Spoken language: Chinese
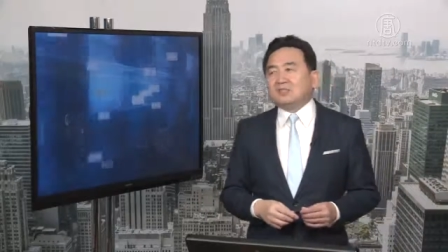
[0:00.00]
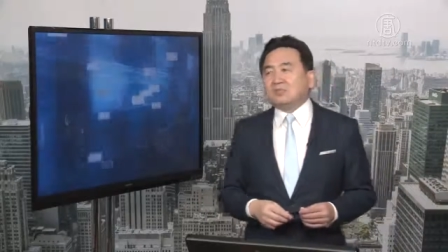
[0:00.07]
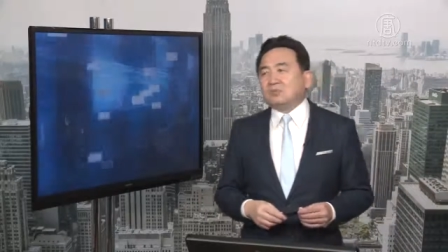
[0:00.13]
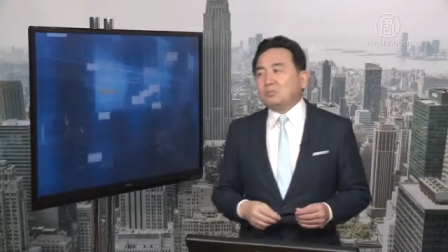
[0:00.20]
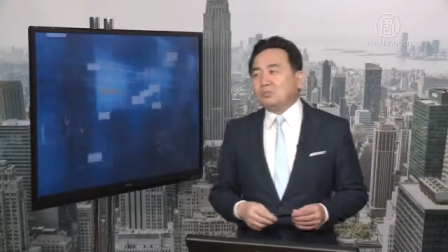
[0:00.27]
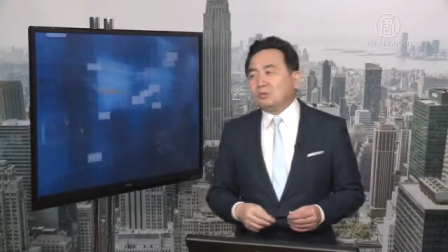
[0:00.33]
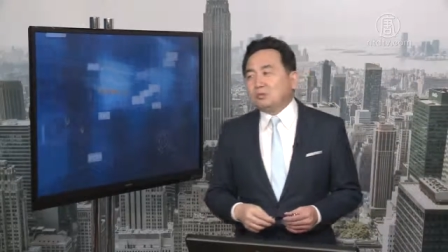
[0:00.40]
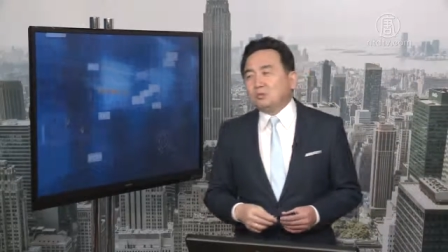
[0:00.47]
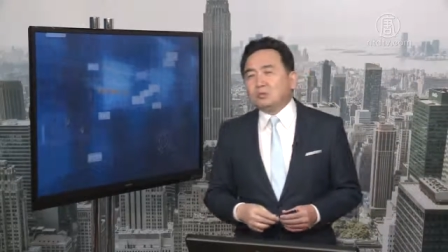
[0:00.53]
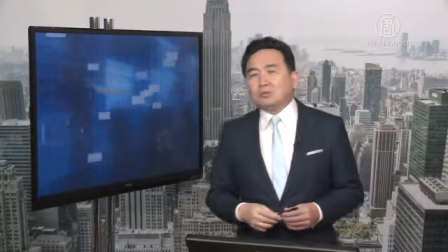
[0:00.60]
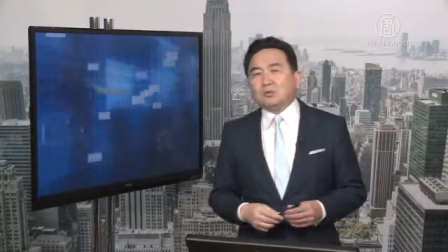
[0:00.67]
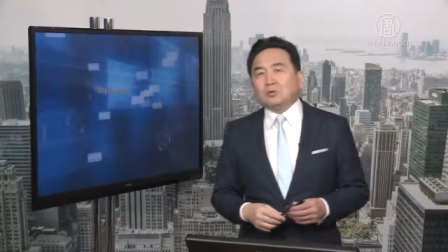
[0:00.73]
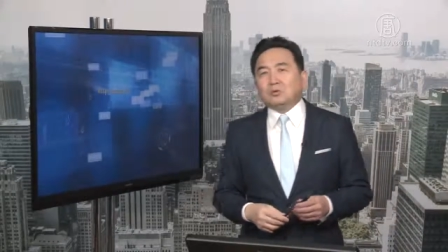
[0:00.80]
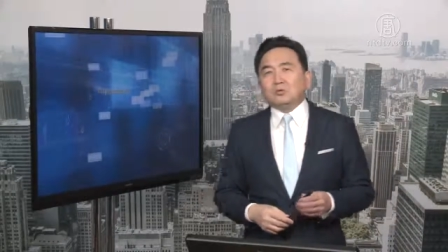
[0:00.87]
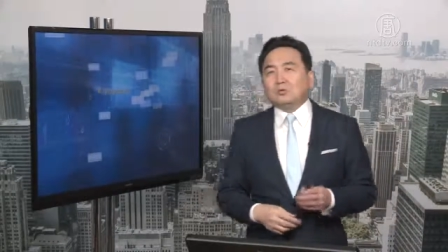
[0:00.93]
都不容
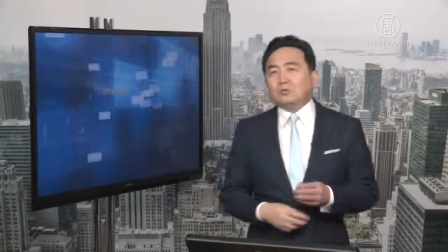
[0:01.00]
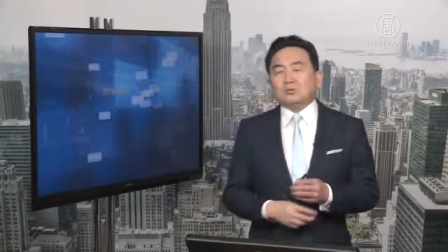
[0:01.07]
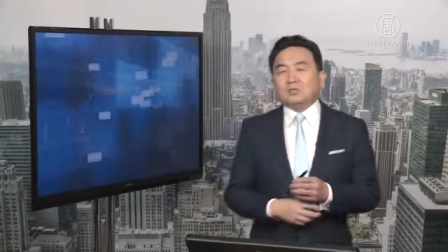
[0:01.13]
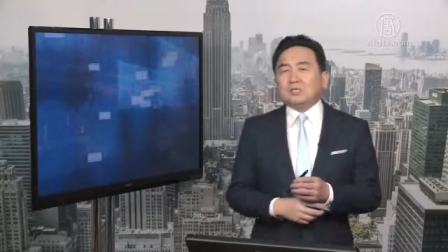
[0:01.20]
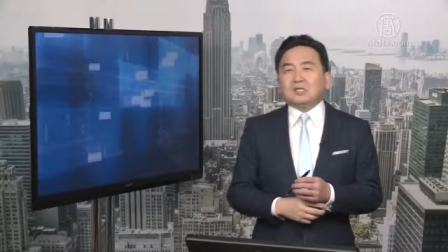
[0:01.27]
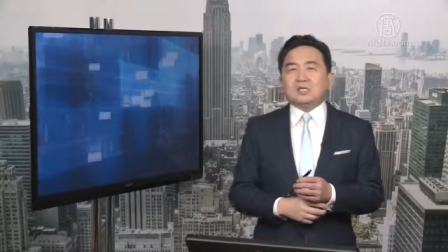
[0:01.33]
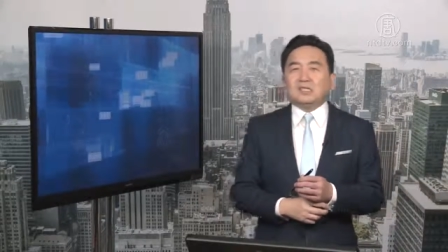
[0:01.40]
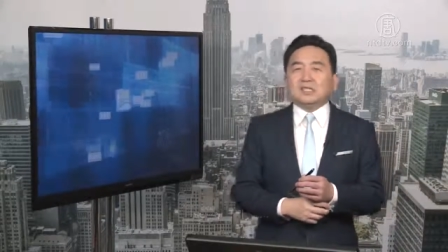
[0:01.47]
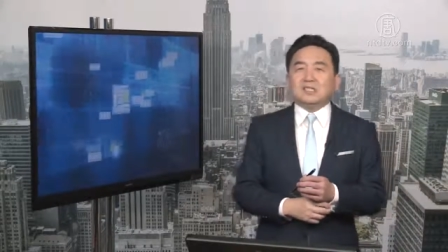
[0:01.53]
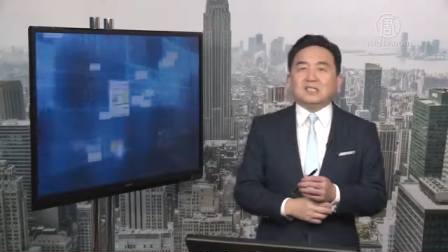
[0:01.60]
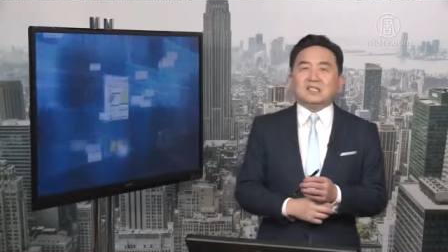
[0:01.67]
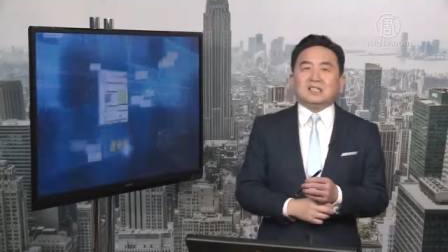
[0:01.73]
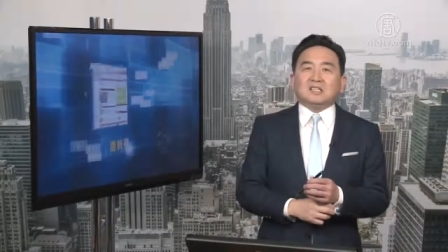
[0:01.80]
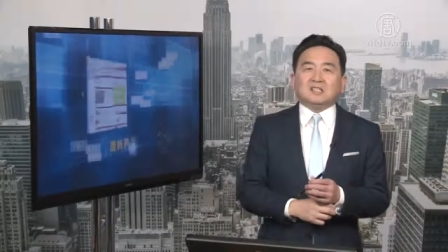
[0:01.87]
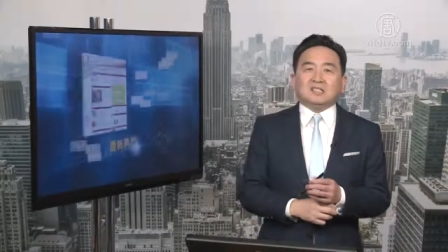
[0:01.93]
毋容置疑
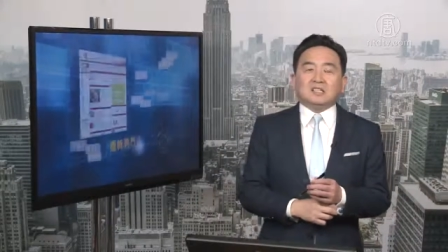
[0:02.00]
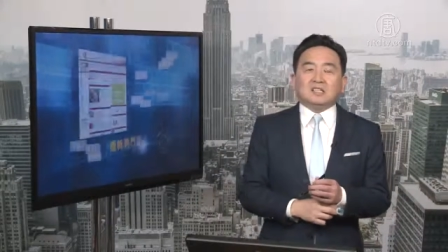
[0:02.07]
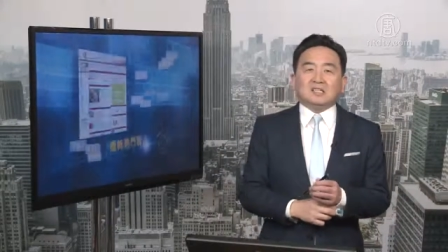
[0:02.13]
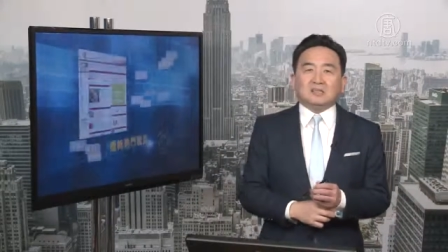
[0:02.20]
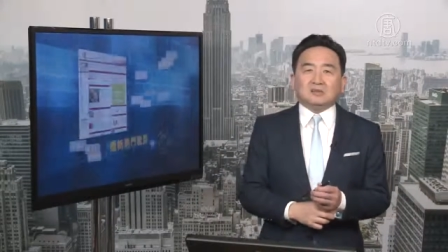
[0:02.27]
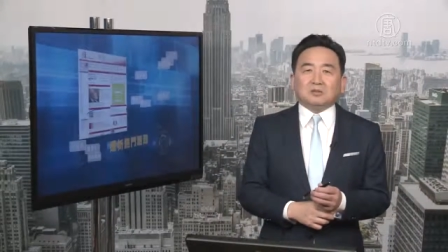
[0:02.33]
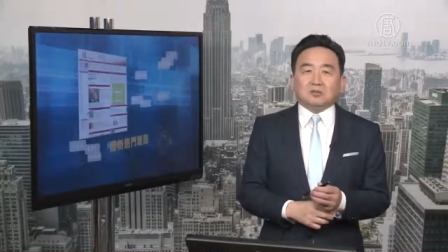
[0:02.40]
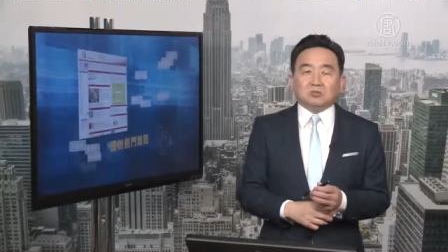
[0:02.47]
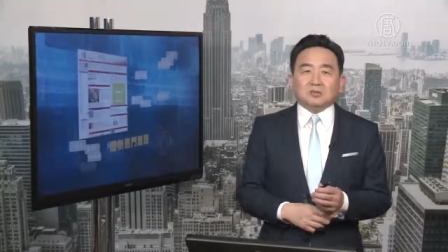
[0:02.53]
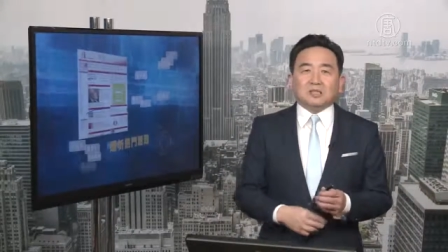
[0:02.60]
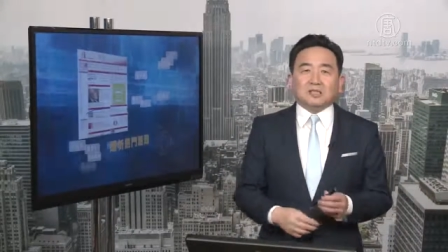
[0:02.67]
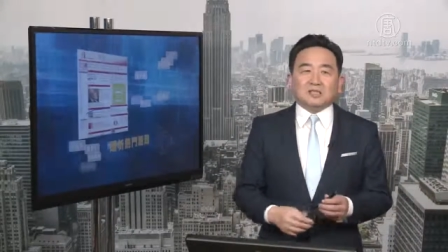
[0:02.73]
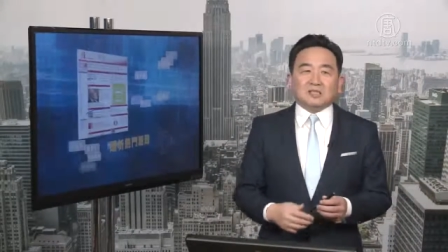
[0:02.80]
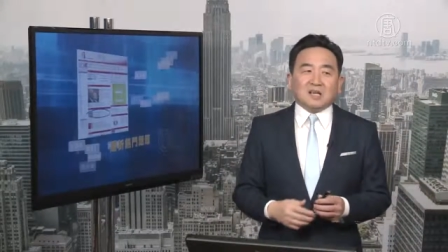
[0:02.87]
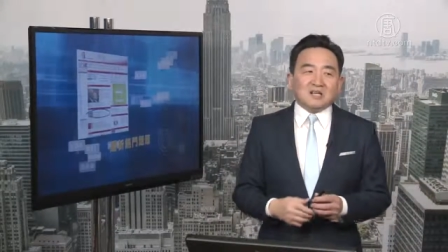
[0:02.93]
的一个东
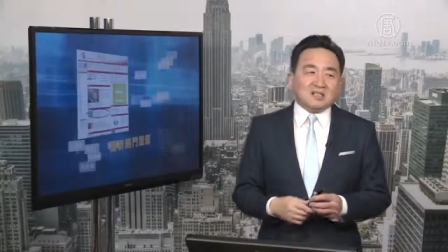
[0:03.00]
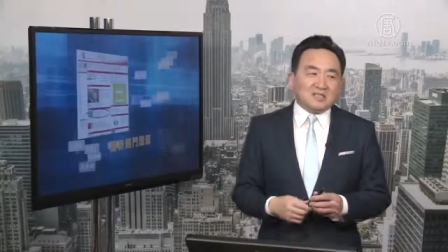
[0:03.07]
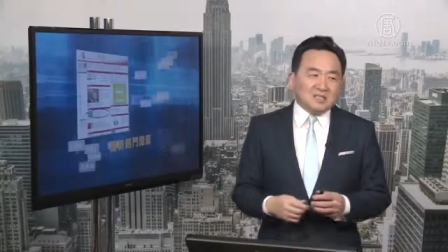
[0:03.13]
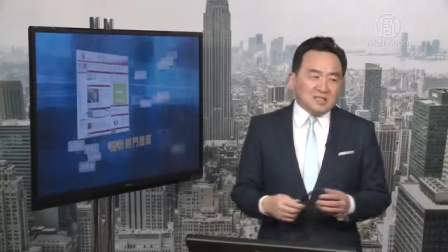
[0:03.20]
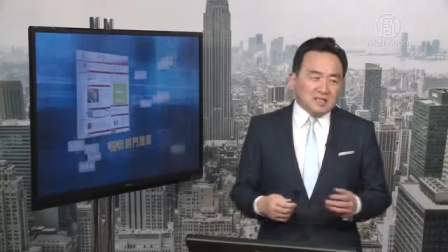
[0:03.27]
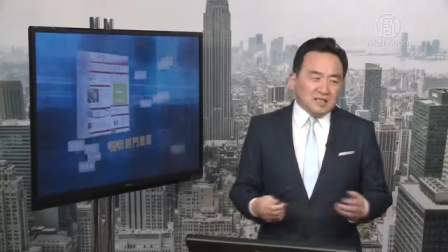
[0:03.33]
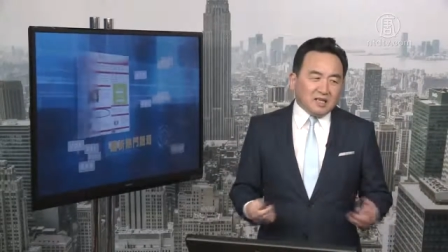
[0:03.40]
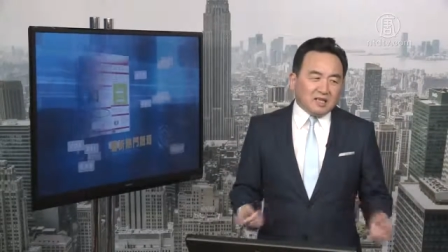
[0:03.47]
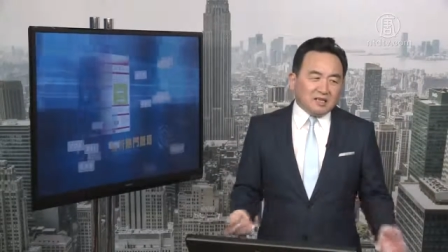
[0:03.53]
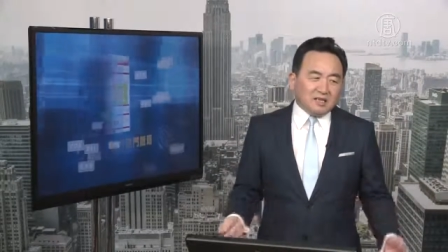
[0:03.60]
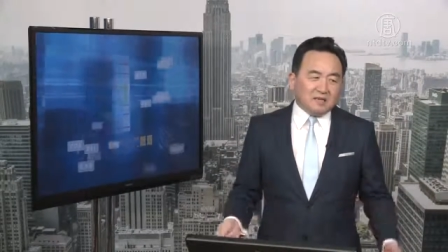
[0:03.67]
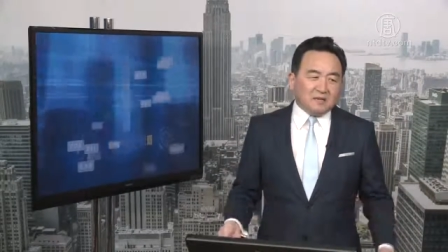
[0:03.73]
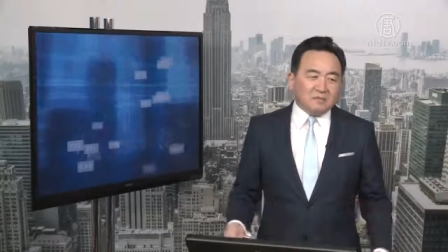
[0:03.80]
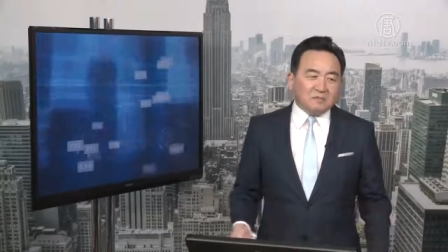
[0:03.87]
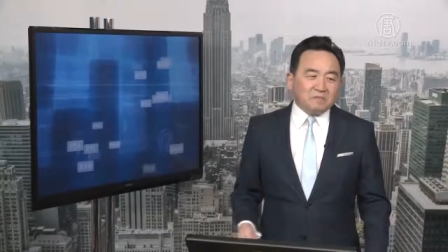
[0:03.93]
西。但是今天呢，